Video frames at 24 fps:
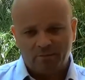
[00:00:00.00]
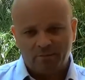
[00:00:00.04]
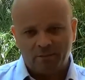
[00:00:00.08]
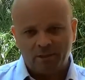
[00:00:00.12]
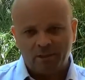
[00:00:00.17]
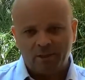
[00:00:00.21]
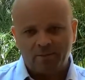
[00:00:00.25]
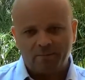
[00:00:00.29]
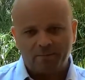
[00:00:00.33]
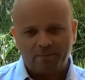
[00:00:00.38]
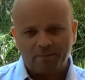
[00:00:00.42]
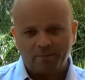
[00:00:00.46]

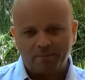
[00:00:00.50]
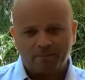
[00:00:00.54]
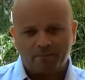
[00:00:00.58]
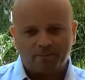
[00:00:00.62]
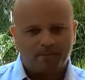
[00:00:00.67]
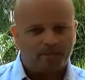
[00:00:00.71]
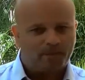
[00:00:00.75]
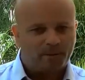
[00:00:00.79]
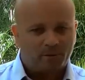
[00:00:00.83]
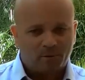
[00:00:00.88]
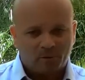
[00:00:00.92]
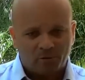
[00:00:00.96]
Mais
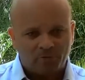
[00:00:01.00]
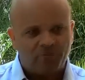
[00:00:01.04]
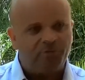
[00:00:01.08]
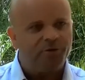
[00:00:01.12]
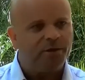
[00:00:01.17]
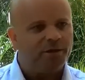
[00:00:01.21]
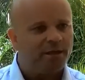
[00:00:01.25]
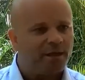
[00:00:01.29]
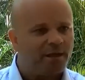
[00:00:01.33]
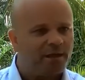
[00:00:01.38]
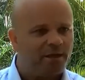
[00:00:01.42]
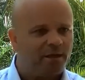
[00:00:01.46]
au
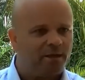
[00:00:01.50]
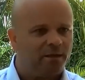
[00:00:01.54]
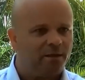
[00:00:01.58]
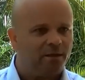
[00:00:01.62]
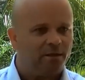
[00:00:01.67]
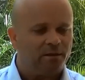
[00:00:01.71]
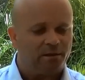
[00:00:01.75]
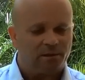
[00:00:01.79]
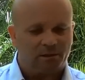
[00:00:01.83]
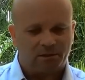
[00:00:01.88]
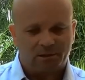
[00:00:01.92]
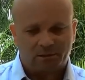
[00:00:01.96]
final,
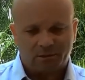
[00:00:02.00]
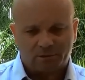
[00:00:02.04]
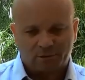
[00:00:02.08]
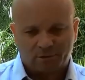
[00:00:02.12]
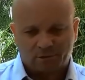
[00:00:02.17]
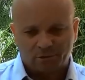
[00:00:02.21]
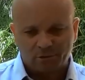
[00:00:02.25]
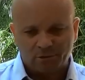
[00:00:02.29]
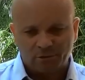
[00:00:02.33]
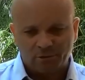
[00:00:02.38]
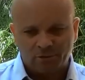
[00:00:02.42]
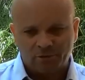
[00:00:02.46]
ce
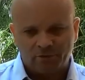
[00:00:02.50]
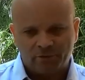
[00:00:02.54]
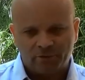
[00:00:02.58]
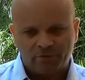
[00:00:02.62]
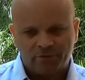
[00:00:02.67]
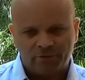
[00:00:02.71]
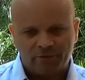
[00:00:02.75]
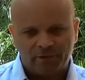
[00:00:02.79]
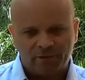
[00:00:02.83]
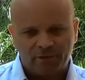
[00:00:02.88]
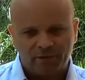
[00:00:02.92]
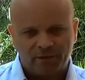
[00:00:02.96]
que nous devons
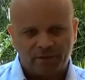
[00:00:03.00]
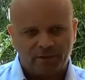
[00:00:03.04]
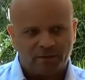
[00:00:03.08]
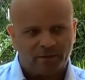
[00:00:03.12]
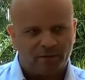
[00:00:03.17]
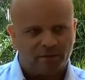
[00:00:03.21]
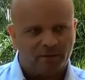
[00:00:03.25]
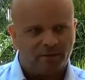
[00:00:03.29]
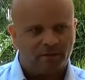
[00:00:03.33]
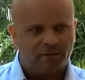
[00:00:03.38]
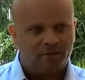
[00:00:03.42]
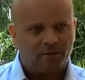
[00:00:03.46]
faire
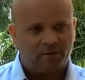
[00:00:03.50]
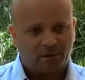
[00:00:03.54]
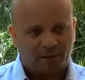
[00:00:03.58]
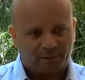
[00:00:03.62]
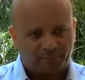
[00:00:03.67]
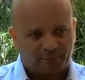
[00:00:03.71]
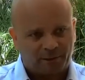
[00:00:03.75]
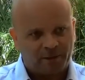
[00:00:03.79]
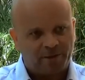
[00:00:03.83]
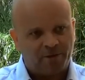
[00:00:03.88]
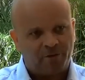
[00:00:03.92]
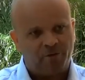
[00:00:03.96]

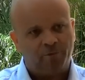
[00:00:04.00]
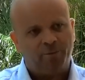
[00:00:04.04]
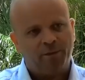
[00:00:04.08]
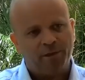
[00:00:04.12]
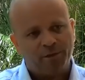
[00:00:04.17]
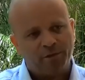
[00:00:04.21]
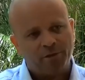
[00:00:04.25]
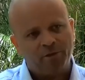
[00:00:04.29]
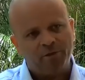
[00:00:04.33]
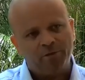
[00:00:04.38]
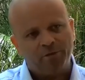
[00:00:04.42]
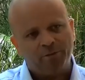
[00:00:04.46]
à partir de
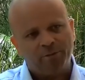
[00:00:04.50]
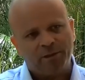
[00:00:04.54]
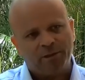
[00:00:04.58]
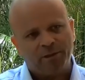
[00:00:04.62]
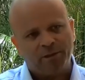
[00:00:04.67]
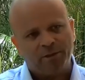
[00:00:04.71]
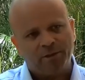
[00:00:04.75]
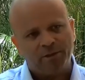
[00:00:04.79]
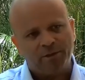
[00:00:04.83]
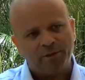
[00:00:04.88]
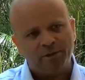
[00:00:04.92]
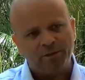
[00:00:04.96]
maintenant,
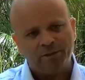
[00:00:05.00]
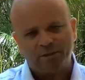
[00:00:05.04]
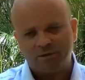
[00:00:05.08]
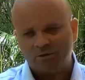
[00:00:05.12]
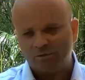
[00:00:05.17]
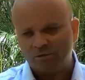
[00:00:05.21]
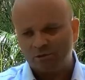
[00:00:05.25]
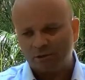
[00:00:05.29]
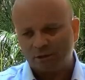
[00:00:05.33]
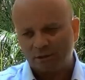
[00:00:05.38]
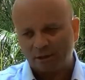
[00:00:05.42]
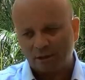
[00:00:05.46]
2014, et
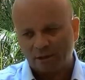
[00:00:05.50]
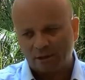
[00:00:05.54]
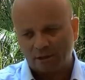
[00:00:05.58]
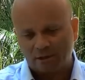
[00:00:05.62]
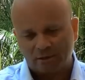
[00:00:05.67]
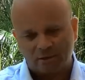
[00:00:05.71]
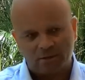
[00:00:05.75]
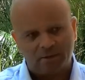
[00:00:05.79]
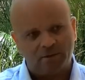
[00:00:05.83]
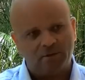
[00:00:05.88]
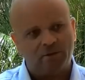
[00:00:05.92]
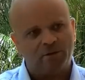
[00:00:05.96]

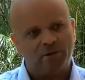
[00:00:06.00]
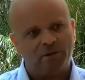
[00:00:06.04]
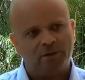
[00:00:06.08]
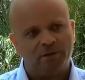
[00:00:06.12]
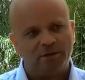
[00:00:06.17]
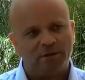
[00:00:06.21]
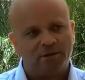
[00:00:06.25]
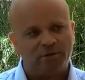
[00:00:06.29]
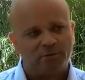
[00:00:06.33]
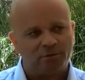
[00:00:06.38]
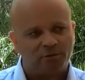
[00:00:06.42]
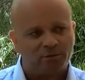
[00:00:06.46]
jusqu'à
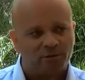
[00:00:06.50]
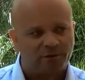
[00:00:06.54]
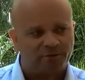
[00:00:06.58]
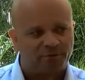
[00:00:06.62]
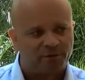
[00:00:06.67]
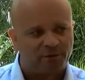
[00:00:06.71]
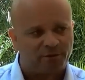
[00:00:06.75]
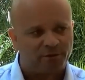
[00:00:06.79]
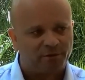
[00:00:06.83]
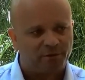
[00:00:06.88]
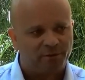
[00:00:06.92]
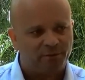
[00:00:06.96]
l'organisation de ce
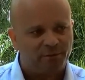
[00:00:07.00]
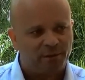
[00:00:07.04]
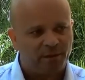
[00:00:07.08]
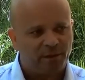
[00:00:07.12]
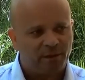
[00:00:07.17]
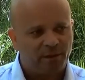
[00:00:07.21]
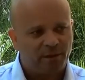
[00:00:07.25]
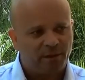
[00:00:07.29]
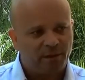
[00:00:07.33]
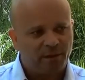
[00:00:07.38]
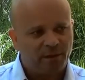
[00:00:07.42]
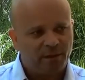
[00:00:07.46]
référendum,
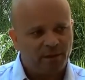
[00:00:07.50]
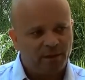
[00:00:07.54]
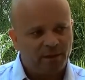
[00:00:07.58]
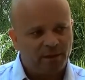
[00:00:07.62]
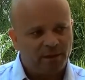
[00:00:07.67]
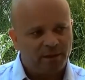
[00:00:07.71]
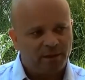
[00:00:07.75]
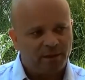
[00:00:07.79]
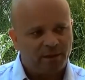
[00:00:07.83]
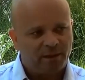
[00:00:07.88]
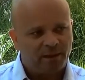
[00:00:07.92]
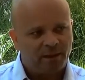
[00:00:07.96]

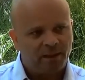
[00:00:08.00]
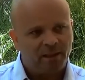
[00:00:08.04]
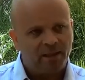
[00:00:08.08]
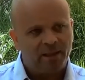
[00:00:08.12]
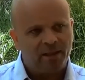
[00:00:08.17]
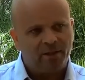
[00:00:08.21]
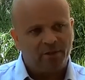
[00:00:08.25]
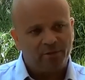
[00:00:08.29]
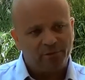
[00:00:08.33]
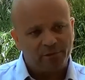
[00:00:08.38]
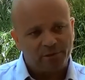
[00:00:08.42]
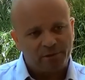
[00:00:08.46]
c'est créer
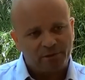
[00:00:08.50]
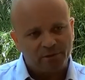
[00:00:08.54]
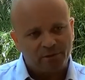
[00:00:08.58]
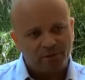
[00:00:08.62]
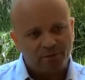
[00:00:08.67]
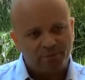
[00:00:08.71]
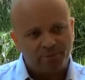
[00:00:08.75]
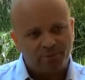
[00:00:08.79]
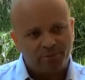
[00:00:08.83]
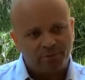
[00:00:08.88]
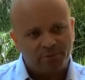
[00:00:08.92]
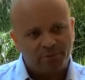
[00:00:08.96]
les
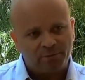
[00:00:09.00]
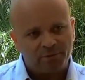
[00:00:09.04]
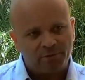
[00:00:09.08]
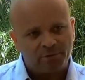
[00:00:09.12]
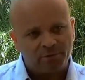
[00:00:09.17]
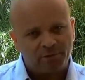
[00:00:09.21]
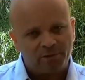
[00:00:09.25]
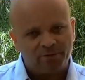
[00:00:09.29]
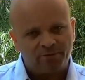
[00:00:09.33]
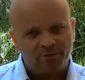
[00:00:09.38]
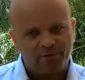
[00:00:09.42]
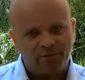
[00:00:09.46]
conditions pour que
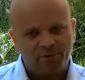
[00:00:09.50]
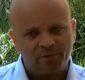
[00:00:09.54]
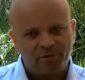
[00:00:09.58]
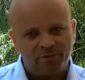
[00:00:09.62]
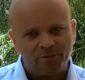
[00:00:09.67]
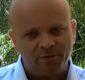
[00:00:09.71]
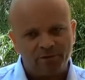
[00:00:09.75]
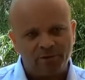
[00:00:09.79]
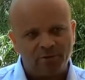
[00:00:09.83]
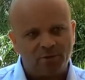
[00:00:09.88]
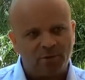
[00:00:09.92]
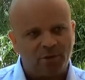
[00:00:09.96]
ce
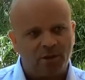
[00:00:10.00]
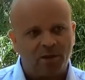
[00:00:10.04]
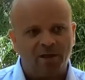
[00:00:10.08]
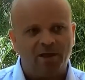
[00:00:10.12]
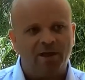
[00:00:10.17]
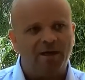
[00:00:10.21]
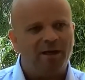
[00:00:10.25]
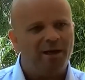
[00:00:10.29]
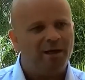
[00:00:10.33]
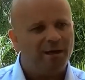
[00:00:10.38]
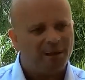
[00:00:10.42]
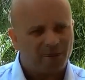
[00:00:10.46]
référendum il soit
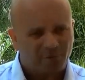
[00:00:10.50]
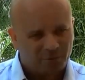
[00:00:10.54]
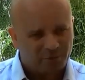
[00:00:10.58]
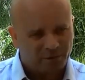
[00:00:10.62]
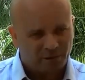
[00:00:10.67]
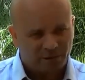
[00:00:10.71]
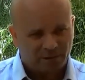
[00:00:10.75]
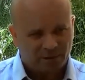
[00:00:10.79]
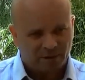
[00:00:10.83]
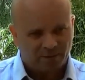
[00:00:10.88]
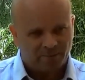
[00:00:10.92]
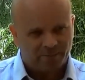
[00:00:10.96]

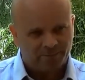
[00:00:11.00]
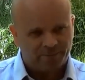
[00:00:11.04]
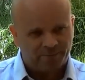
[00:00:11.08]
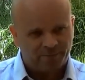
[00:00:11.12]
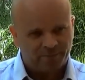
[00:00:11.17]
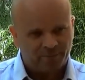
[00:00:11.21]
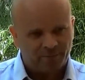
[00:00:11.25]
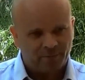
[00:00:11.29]
incontestable.